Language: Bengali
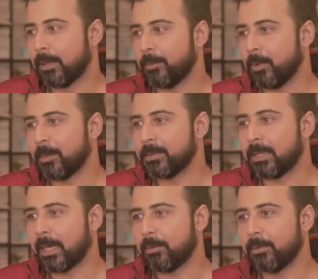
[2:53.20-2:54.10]
আমি বললাম যে
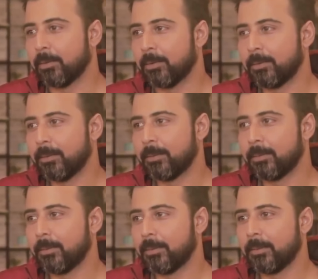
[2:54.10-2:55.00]
দেখো
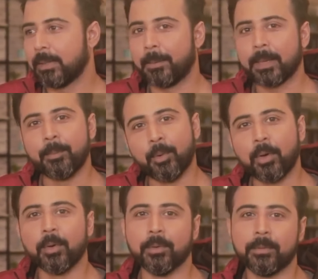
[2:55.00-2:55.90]
আমাকে
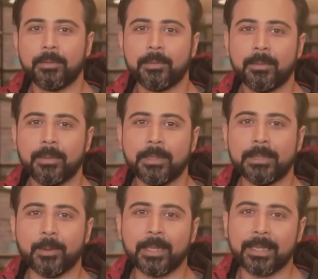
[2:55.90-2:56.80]
বল
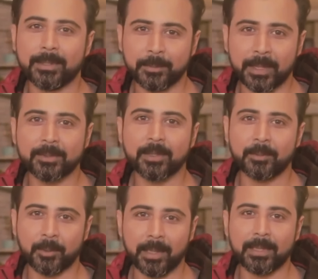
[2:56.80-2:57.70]
যে ওইটা কি তুমি আসলে
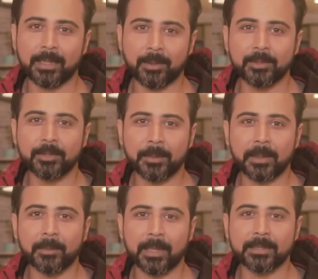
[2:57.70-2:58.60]
মোবাইলটা নেওয়ার জন্য
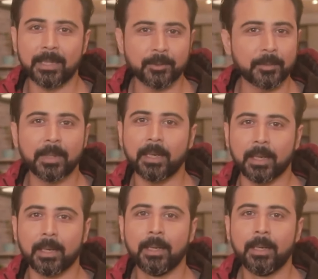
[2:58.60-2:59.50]
আমাকে মারছিলে তোমরা
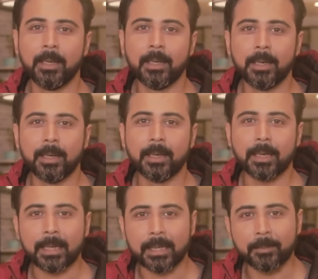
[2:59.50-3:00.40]

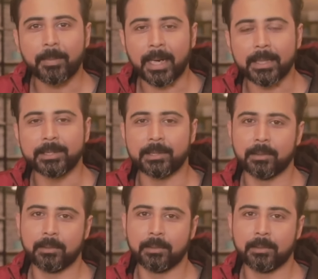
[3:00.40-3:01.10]
নাকি এটা প্ল্যান ছিল